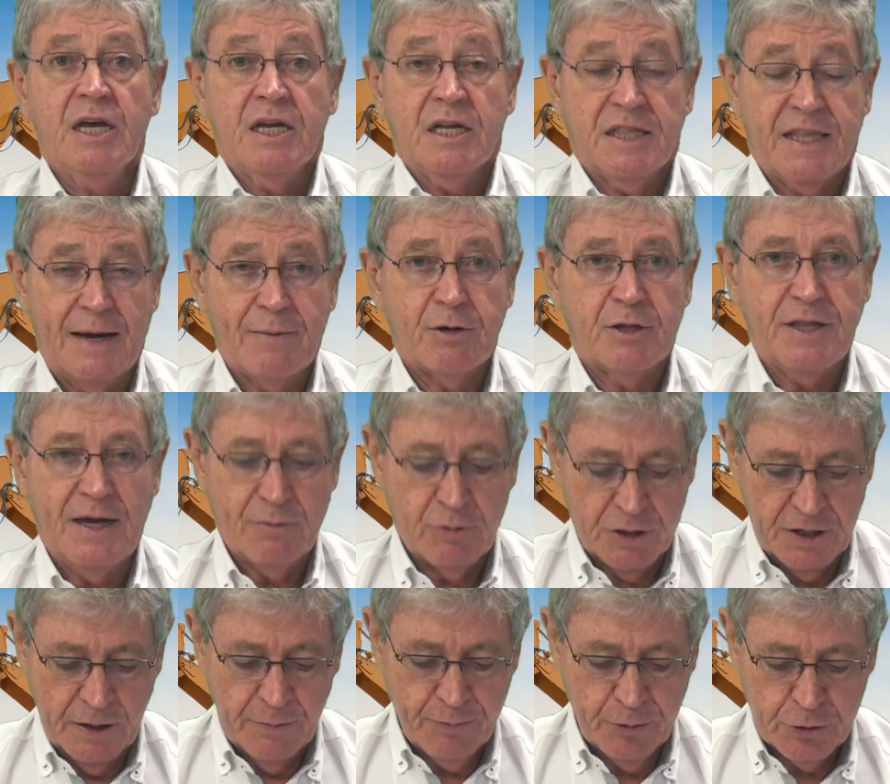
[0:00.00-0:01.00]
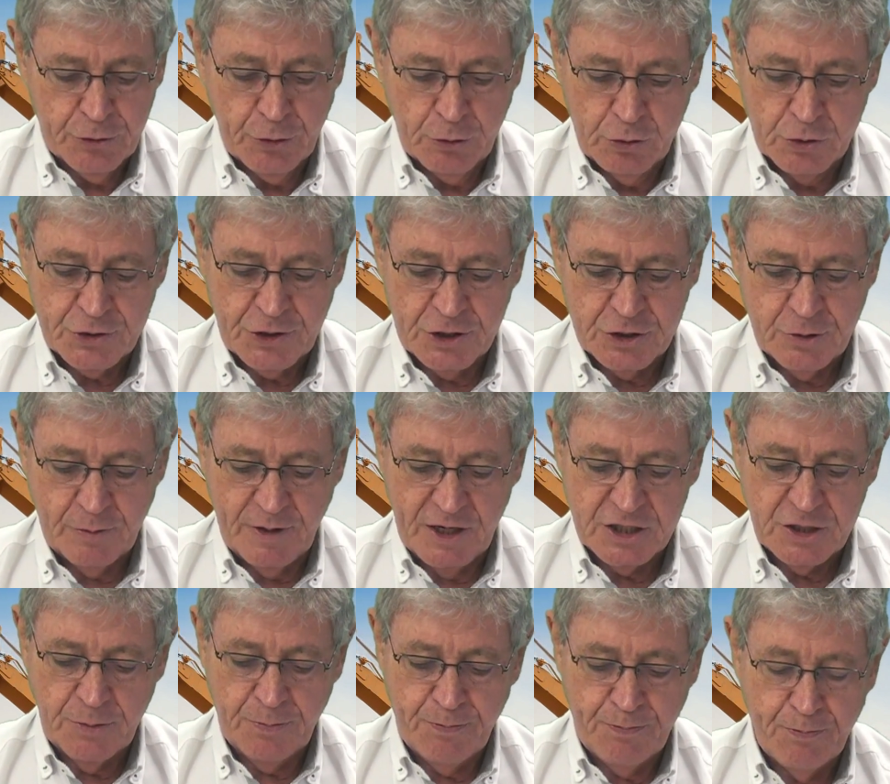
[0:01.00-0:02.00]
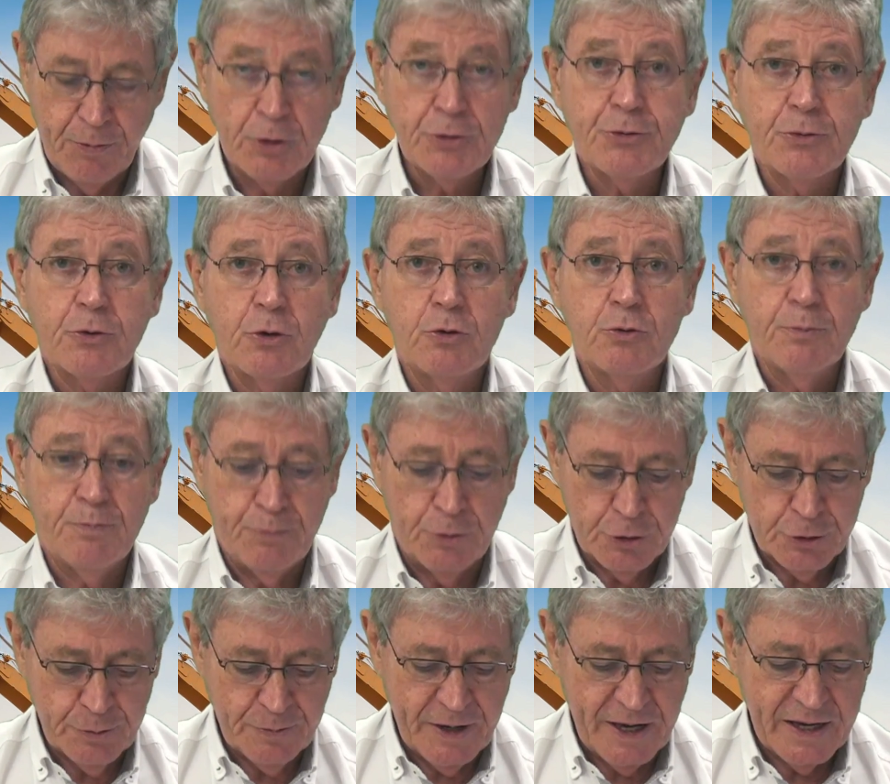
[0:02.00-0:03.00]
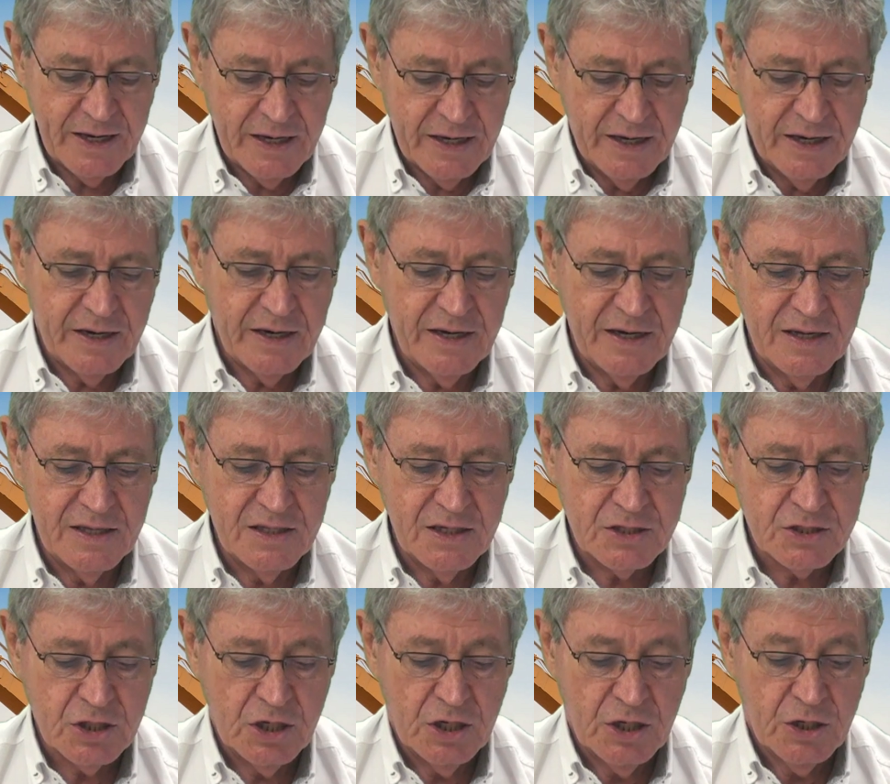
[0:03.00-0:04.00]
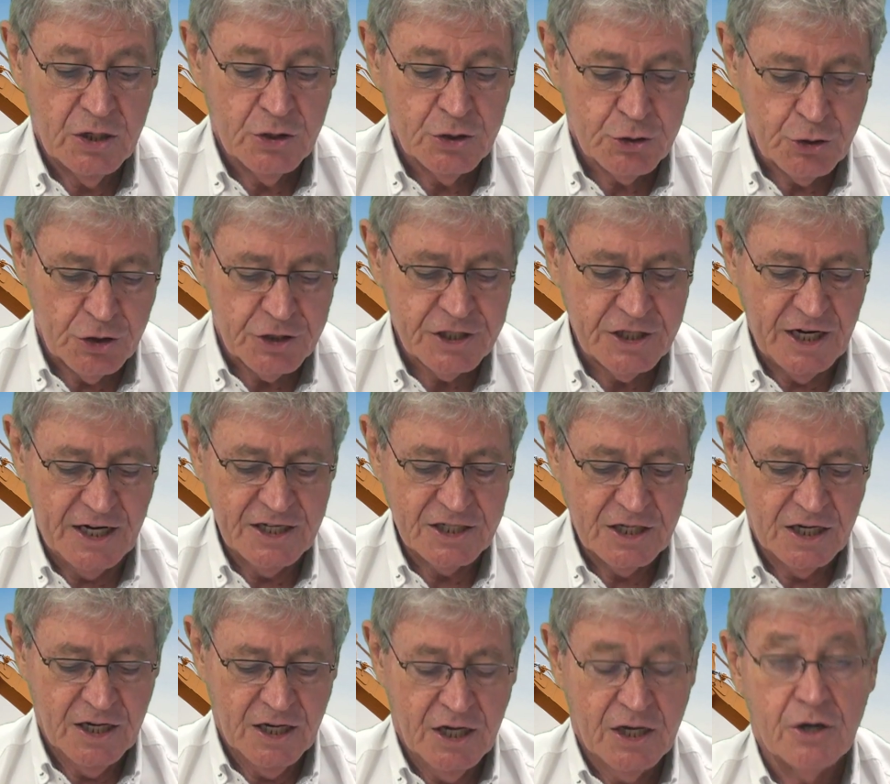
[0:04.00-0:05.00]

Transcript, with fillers: www.consorciomagio.com.br e redes sociais.